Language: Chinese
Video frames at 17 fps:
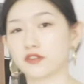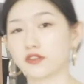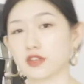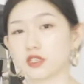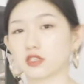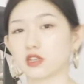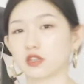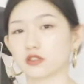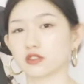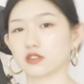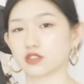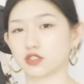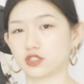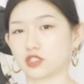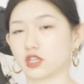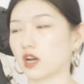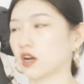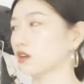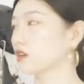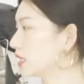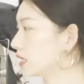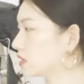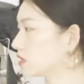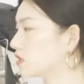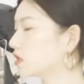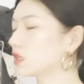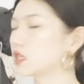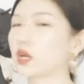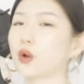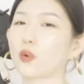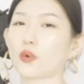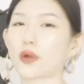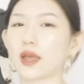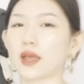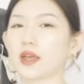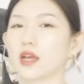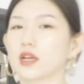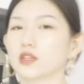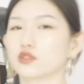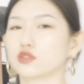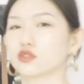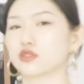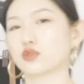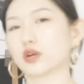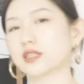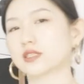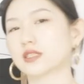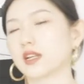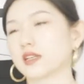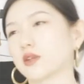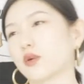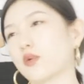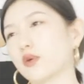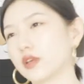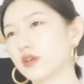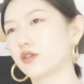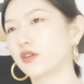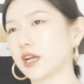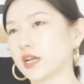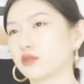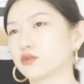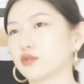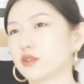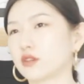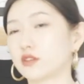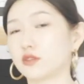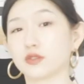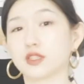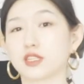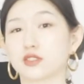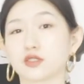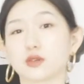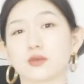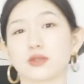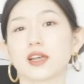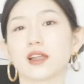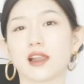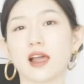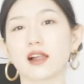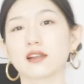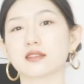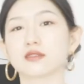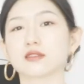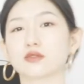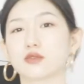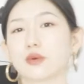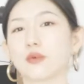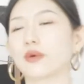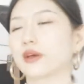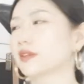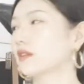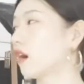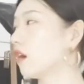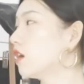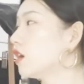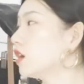非常的强，颜色也会就是穿起来你会有感觉有点秋天来了的那种味道。